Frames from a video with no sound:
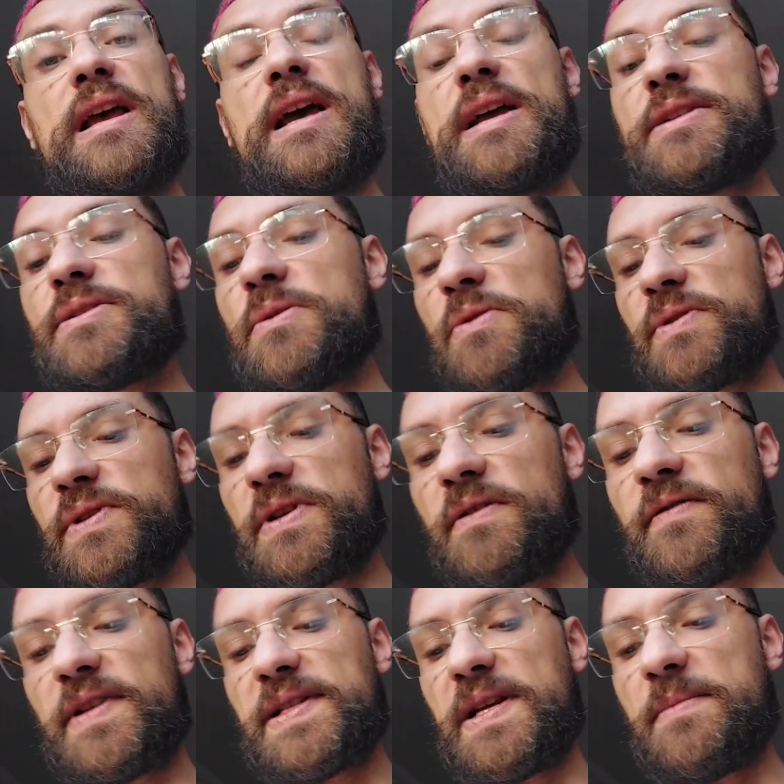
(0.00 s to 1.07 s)
A gente não conseguiu
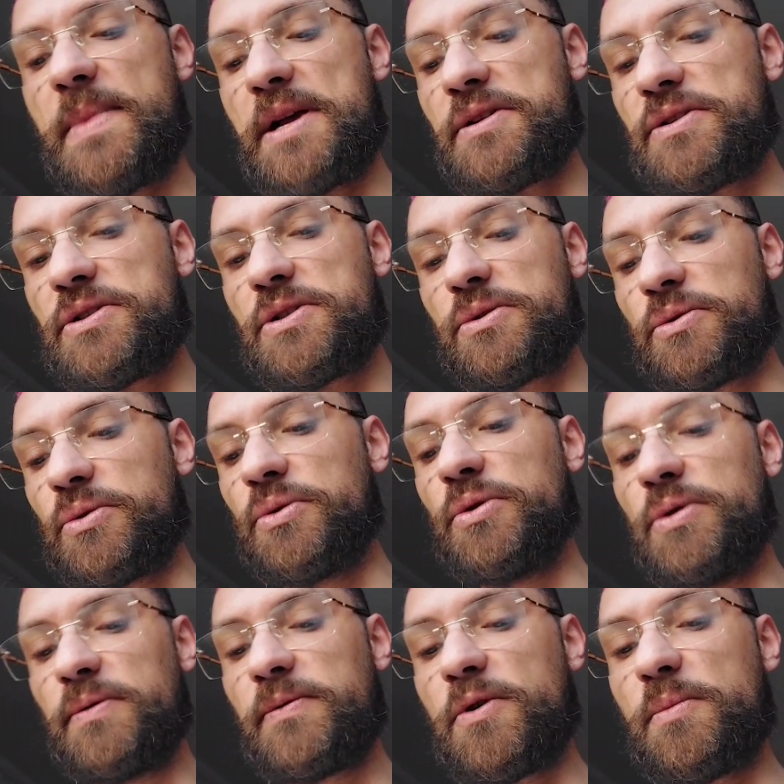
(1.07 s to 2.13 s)
fazer a imagem de
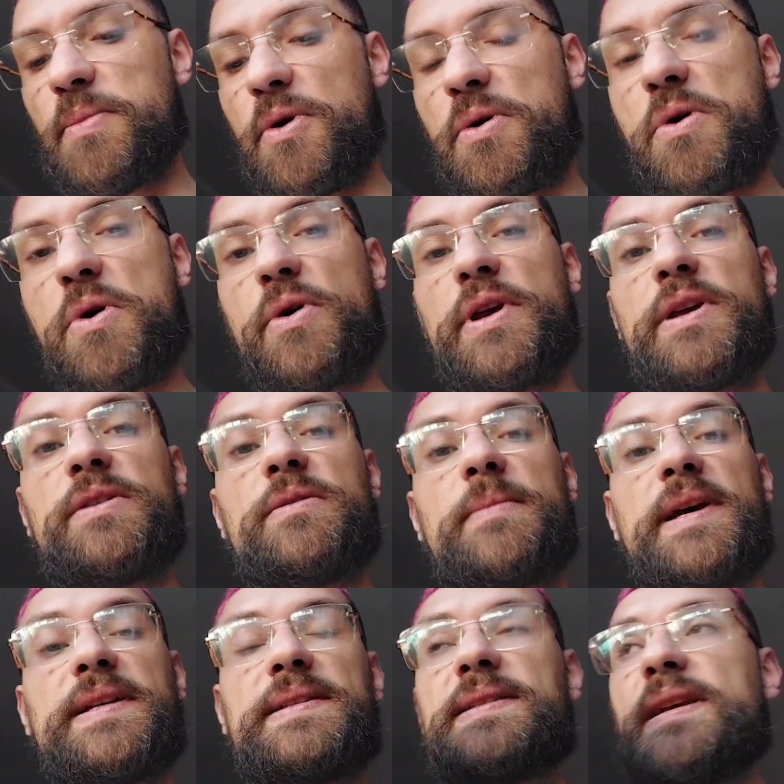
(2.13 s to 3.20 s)
tudo, ficou um pouco corrido,
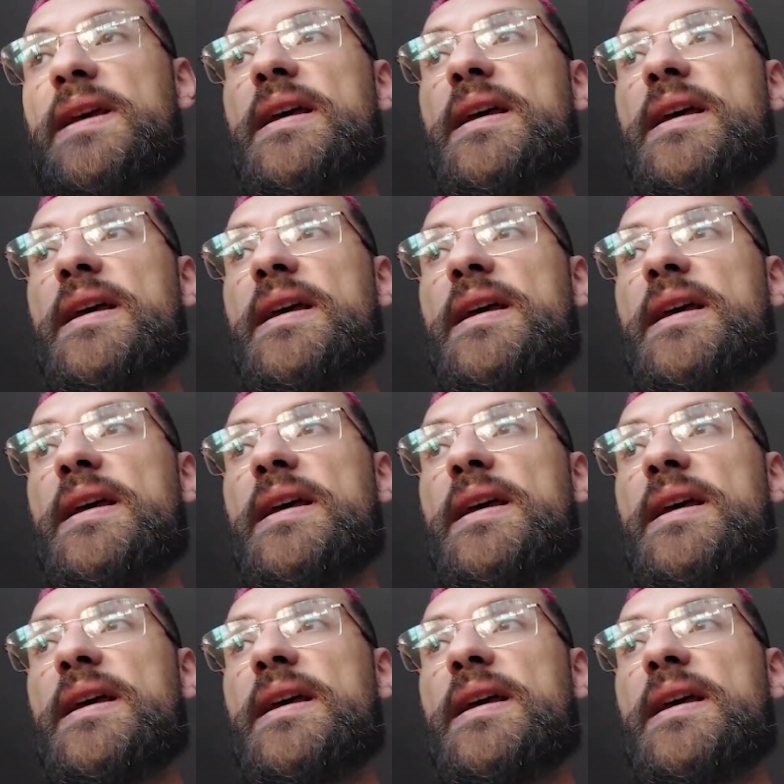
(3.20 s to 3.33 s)
mas